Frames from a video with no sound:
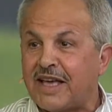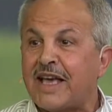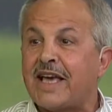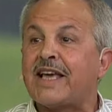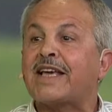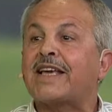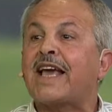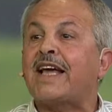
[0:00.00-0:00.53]

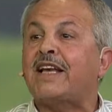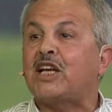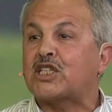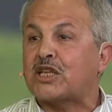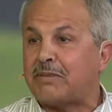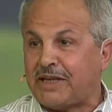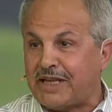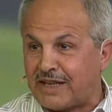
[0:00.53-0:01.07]
ان كان
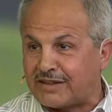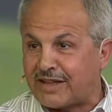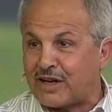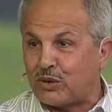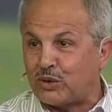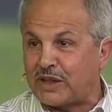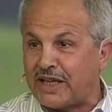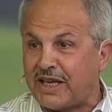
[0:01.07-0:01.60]
الجمعيات
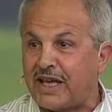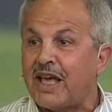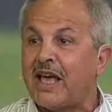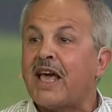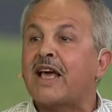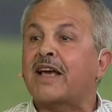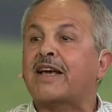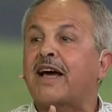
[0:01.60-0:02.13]
اليهوديه
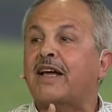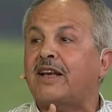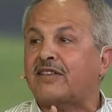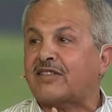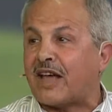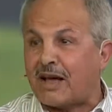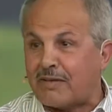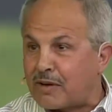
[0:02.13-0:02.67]
ان كان
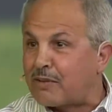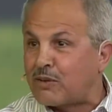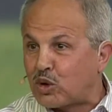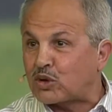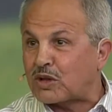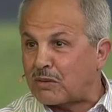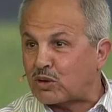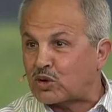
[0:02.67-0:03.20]
اصحاب
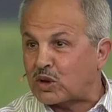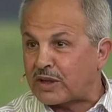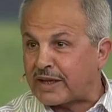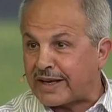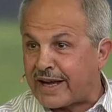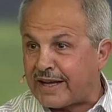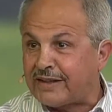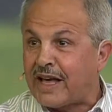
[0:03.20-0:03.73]
البيوت الموجودين
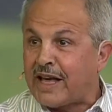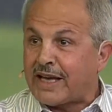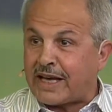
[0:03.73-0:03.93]
غير نعم.